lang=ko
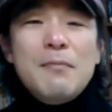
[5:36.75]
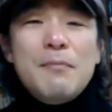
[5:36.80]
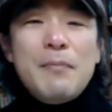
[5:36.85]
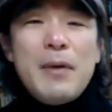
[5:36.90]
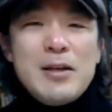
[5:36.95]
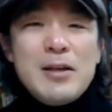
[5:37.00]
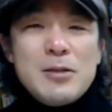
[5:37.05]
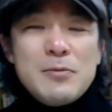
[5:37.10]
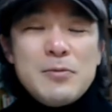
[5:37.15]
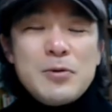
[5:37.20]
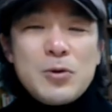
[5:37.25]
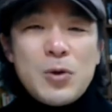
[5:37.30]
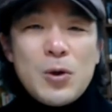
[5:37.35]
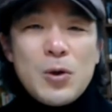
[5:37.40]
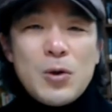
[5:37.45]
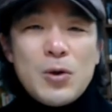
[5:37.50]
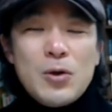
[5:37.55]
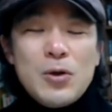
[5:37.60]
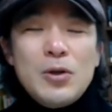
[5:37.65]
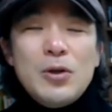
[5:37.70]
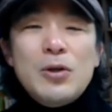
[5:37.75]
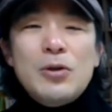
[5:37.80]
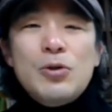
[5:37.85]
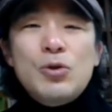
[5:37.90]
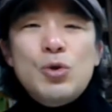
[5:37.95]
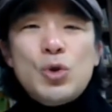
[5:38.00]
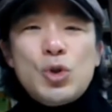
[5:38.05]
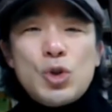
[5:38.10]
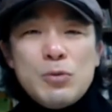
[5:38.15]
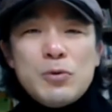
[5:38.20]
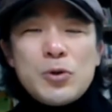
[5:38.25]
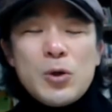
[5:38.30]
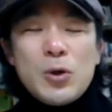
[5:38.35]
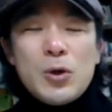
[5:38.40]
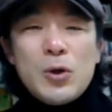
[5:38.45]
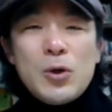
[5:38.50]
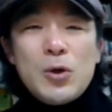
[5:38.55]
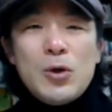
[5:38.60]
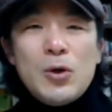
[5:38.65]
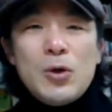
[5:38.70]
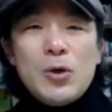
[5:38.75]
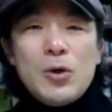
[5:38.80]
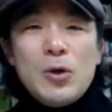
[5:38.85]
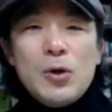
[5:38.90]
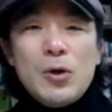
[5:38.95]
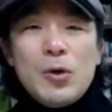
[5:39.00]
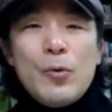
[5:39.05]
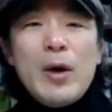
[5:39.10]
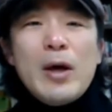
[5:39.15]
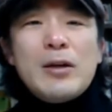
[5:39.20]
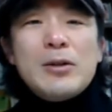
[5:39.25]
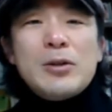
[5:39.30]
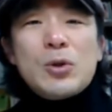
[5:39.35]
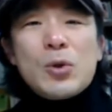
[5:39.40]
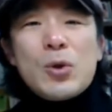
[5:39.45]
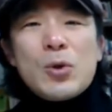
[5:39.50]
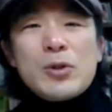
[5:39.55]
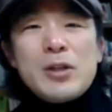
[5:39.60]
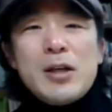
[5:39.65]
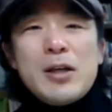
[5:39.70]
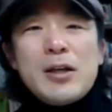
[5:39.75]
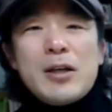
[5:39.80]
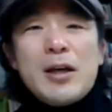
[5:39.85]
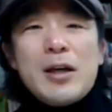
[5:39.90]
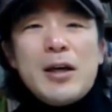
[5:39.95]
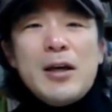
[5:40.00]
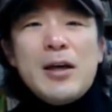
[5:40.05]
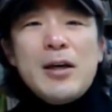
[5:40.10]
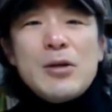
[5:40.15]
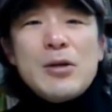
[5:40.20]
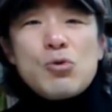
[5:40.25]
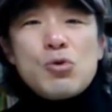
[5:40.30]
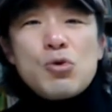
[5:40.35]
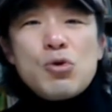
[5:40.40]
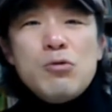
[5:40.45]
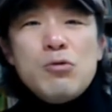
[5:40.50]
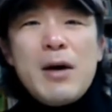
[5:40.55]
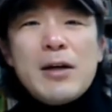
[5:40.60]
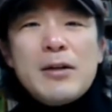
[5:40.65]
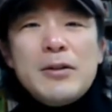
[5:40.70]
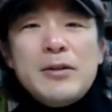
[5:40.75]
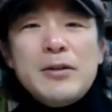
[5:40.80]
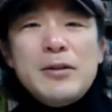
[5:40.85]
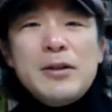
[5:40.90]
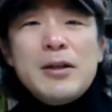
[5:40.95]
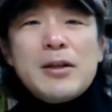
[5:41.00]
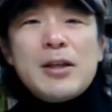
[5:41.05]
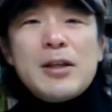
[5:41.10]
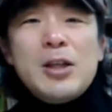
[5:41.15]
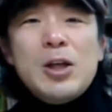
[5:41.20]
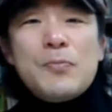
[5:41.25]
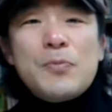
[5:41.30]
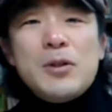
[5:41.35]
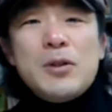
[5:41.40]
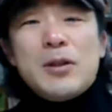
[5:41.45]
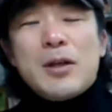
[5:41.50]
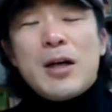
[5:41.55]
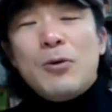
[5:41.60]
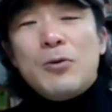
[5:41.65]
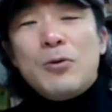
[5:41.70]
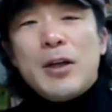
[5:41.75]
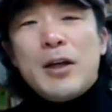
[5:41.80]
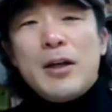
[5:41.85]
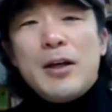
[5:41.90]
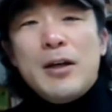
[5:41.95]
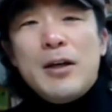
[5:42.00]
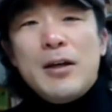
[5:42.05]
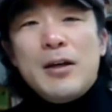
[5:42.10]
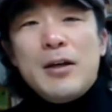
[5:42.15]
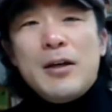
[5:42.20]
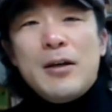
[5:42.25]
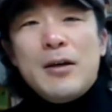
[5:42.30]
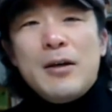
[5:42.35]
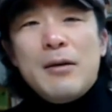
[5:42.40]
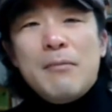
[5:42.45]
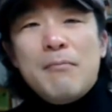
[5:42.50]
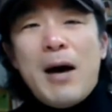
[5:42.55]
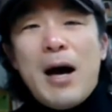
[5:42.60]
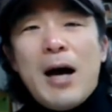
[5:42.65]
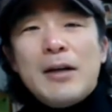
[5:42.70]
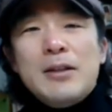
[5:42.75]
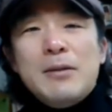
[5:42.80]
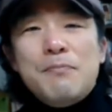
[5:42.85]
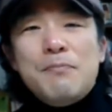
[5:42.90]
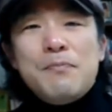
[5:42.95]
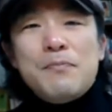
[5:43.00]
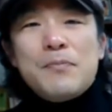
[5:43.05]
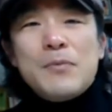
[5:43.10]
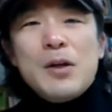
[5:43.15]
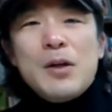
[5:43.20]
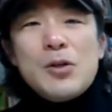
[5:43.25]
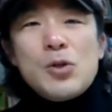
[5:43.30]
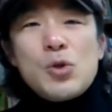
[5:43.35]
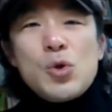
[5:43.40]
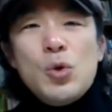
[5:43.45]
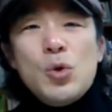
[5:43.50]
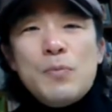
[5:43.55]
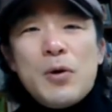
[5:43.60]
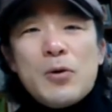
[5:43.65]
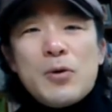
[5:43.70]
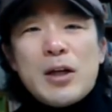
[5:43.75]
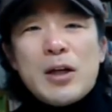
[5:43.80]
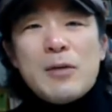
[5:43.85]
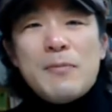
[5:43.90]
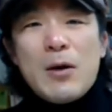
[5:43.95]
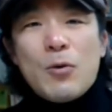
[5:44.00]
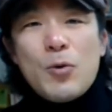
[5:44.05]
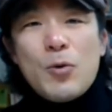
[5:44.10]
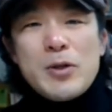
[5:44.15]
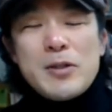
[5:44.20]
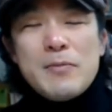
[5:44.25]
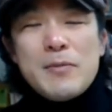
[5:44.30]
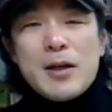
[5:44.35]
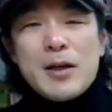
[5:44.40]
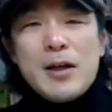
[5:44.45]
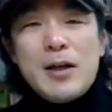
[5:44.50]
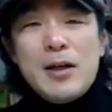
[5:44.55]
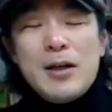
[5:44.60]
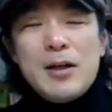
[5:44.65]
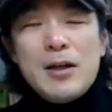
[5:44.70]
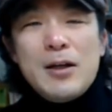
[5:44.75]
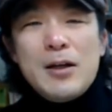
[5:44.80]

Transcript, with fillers: 페이스북도 유튜브도 왜 그토록 세계 수많은 기업들 가운데 많은 좋은 평가를 받고 있습니까?